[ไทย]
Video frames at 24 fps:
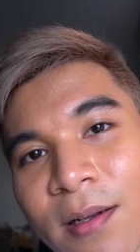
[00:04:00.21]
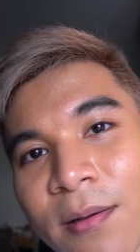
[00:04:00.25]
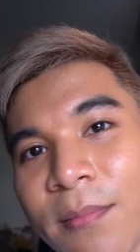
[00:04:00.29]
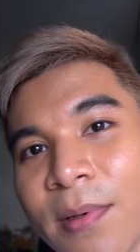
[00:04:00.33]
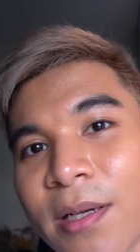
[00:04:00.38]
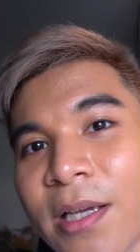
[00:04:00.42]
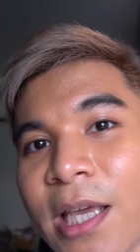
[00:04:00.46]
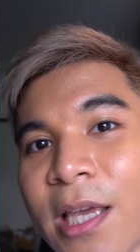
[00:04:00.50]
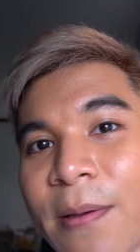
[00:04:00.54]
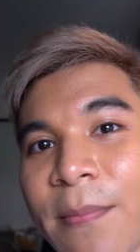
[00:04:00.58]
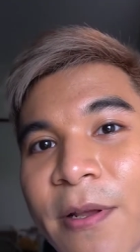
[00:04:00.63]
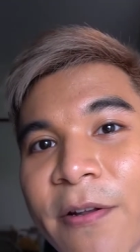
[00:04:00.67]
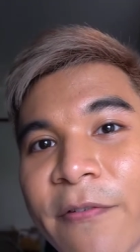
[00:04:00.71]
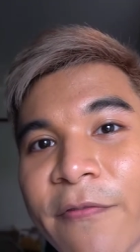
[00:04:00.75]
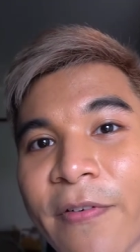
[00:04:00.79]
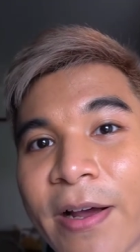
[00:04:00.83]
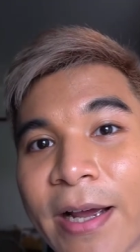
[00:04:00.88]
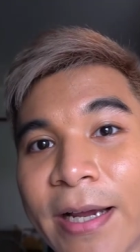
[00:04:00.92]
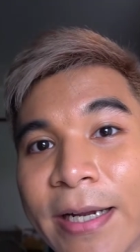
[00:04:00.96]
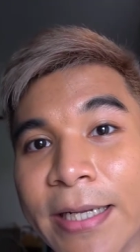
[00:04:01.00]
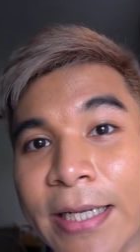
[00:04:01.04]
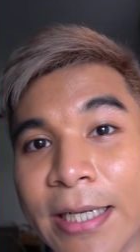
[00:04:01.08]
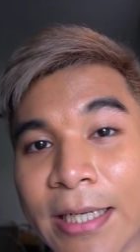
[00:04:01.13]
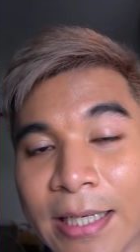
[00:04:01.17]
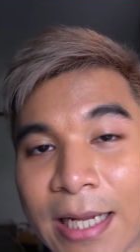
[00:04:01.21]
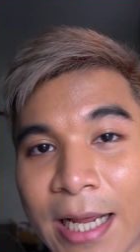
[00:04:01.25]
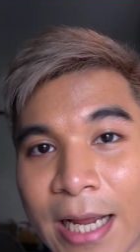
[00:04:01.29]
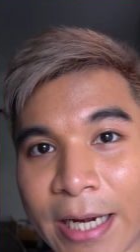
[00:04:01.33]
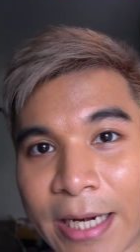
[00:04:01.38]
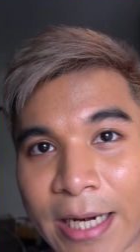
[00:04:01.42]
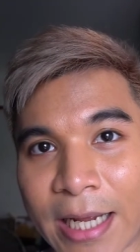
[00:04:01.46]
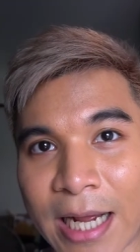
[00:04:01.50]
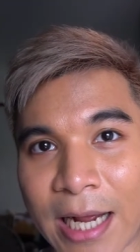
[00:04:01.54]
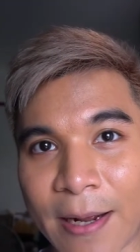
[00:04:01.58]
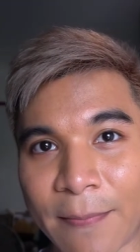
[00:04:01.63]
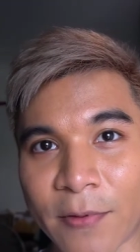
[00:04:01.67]
เมื่อกี้เป็นไฟลิงไล
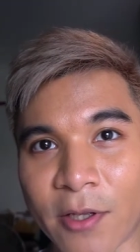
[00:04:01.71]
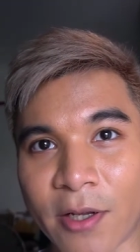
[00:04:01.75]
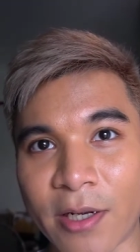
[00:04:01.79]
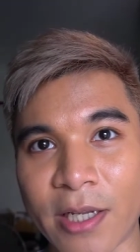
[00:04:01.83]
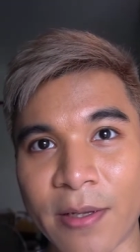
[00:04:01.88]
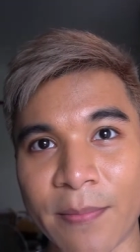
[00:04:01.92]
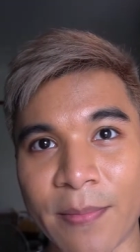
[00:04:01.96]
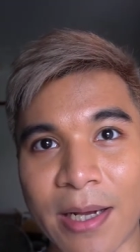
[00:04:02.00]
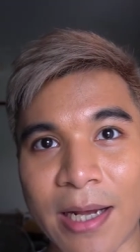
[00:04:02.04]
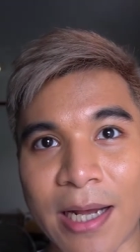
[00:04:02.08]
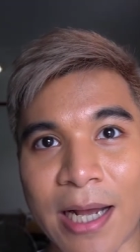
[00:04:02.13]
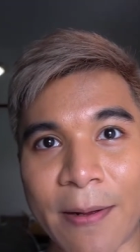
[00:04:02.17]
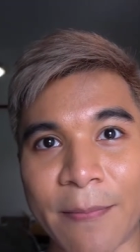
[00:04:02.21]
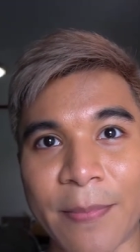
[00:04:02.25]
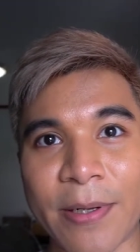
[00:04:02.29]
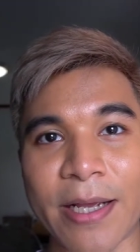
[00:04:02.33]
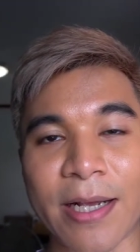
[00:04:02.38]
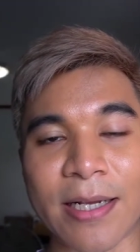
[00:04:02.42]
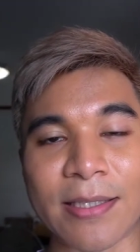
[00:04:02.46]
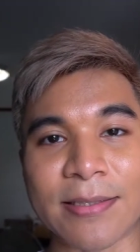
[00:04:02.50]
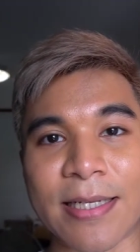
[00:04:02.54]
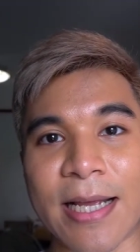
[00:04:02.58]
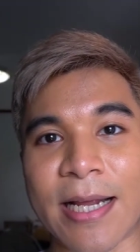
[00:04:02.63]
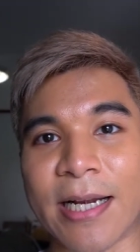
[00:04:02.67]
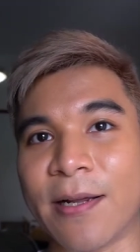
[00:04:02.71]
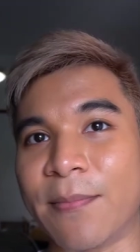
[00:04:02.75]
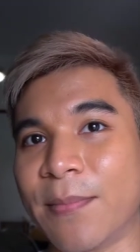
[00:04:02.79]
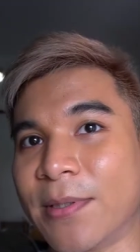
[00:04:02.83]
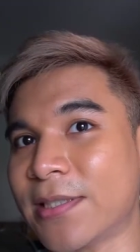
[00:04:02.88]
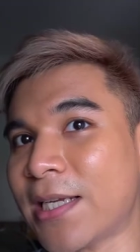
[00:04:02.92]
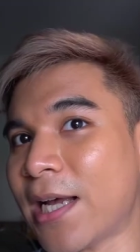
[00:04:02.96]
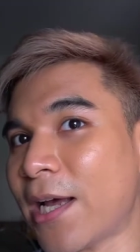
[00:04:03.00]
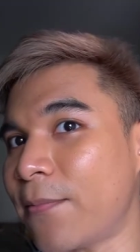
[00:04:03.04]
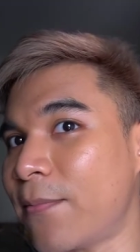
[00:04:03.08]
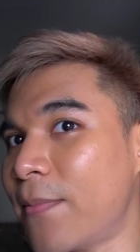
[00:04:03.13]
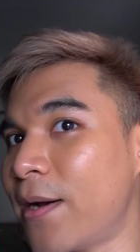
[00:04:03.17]
ท์นะครับตอนนี้มาอัปเดตกับแสงธรรม
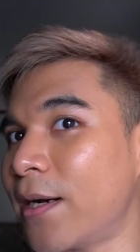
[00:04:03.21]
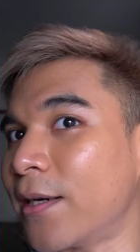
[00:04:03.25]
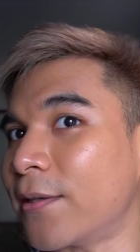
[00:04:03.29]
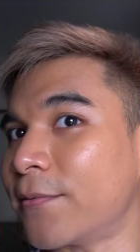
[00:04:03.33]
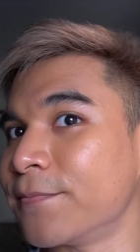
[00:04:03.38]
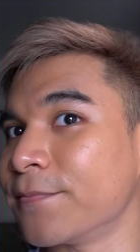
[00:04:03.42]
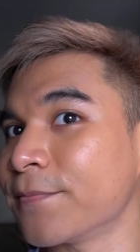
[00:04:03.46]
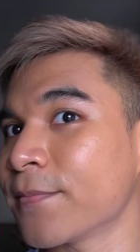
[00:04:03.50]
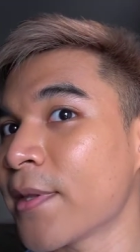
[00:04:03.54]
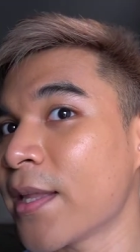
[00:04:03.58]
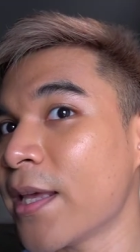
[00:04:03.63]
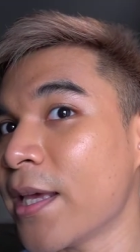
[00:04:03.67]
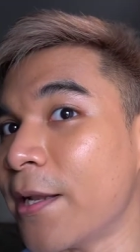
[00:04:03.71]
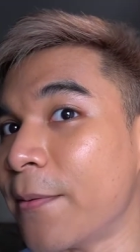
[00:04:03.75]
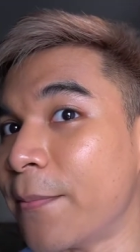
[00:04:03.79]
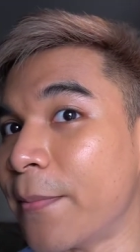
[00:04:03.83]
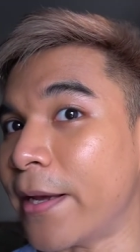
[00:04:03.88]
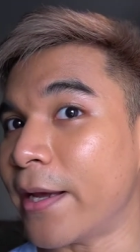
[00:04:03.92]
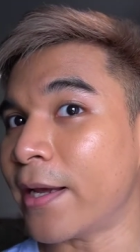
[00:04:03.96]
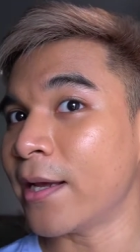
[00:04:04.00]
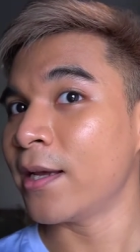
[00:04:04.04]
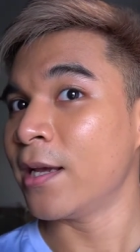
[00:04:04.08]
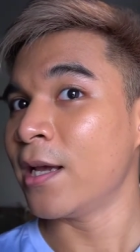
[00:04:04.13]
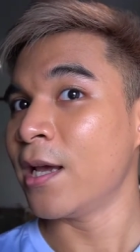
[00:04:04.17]
ชาติบ้างเห็นไหม